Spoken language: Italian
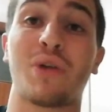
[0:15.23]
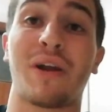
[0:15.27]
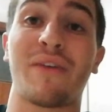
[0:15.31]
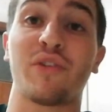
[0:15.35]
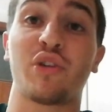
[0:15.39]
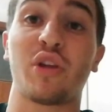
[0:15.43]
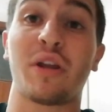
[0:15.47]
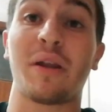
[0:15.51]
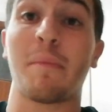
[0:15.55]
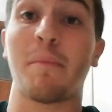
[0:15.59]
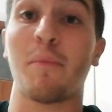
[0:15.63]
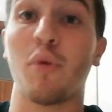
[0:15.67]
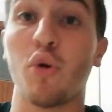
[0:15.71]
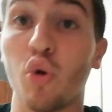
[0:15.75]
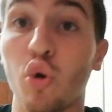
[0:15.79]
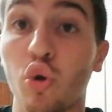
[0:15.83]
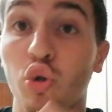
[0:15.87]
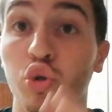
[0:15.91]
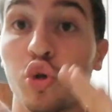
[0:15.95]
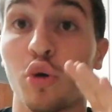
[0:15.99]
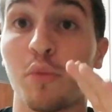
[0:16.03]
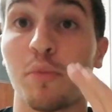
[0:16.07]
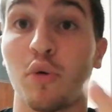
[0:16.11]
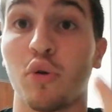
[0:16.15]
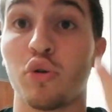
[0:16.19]
una vittoria
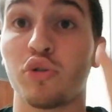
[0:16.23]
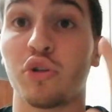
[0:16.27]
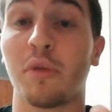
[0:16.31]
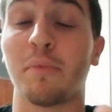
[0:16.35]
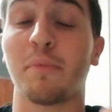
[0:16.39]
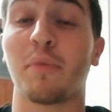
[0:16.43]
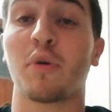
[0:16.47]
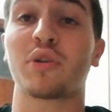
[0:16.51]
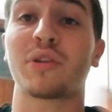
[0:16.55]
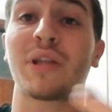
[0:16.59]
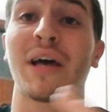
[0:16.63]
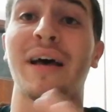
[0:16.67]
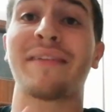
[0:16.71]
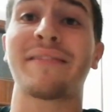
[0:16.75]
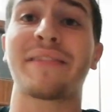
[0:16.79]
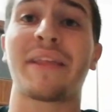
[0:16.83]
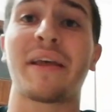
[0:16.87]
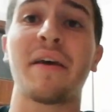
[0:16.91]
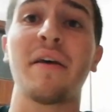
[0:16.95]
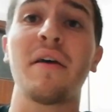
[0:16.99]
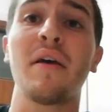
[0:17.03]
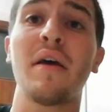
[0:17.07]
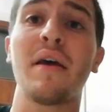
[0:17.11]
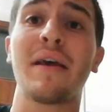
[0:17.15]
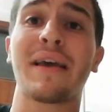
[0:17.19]
molto molto
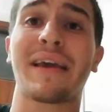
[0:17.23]
importante